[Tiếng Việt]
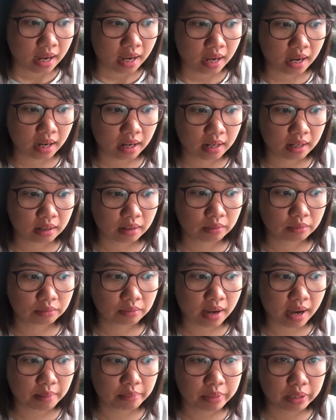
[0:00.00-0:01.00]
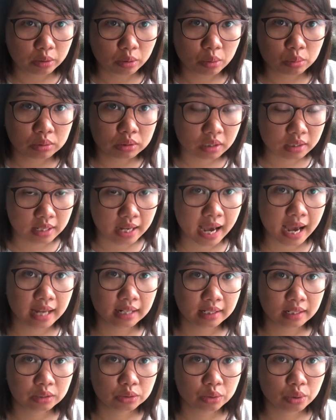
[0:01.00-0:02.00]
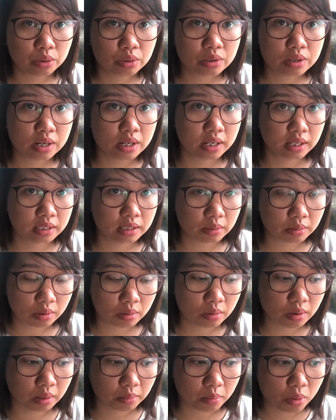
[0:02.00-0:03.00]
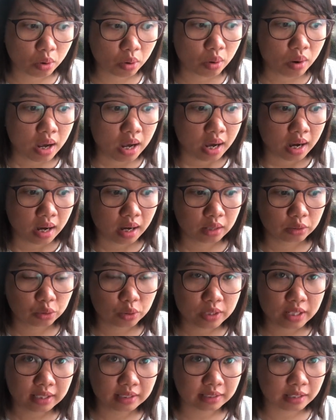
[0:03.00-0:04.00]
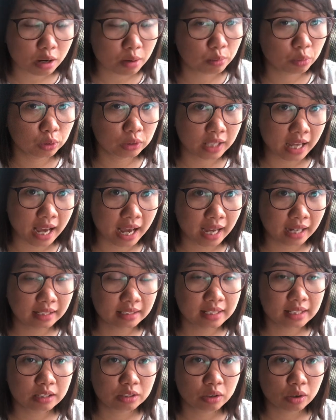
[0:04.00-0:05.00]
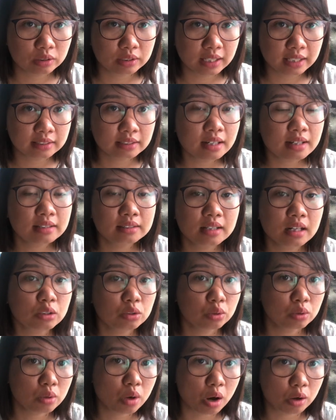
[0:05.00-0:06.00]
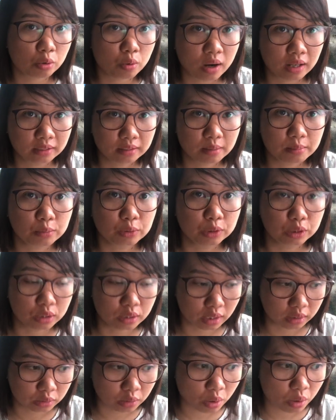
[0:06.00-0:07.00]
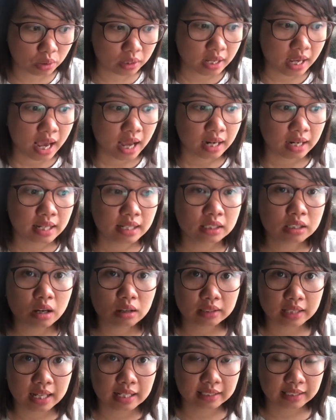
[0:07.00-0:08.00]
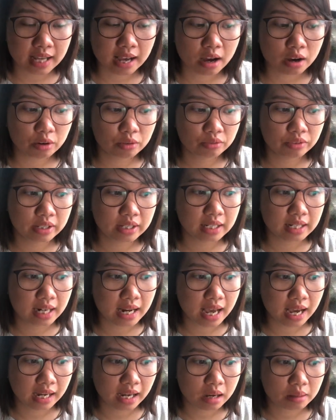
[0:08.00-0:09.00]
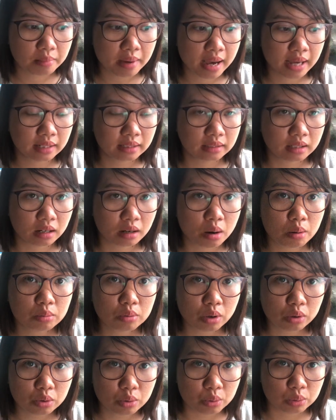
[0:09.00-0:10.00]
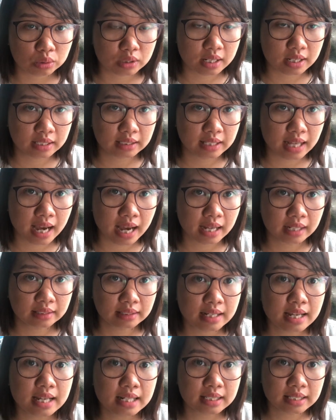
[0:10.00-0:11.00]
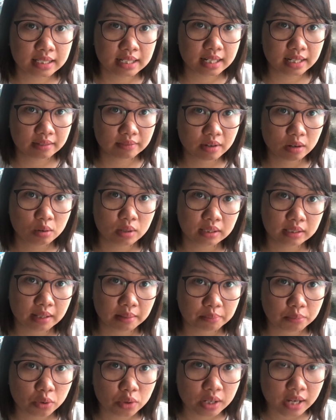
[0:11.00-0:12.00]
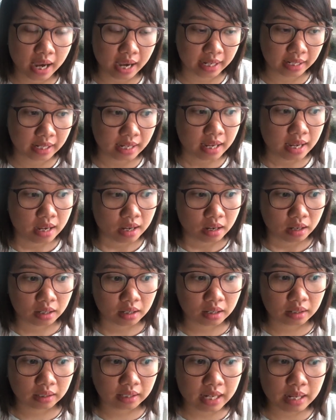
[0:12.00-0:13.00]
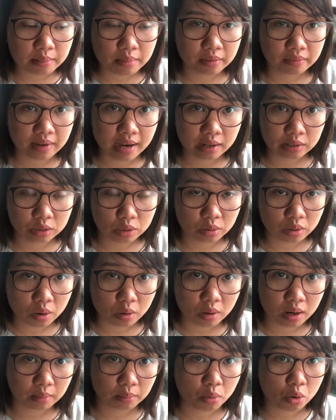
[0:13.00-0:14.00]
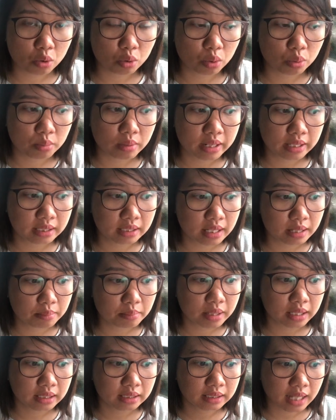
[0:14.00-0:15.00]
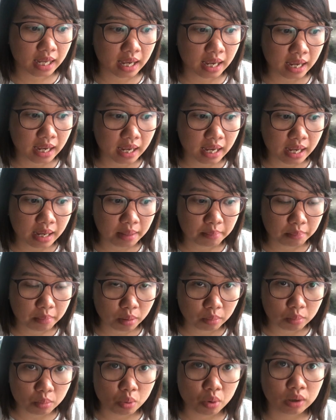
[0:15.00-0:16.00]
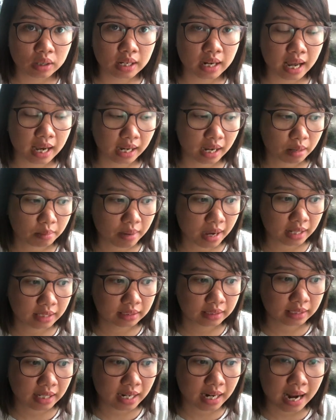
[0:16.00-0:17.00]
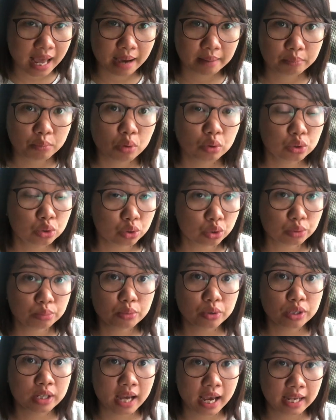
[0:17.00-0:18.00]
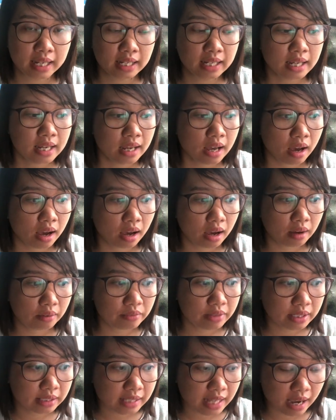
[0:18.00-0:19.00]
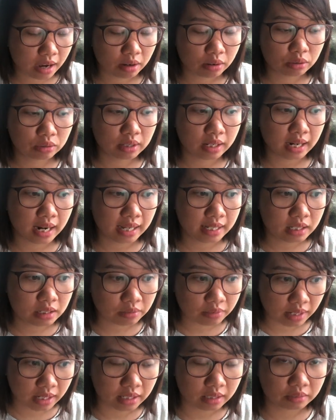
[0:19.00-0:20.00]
à, và mình cũng giới hạn cái số người ở trong câu lạc bộ. À, tuy nhiên sau một tháng thì nó sẽ rơi rớt xuống còn khoảng tầm một nửa thôi. Lý do tại sao? Vì là các bạn không có đủ thời gian kiên trì và luyện tập mỗi ngày. À, khi mà vào trong câu lạc bộ của mình thì mình sẽ mong muốn là các bạn sẽ làm một chút mỗi ngày. À, vì sao lại như vậy?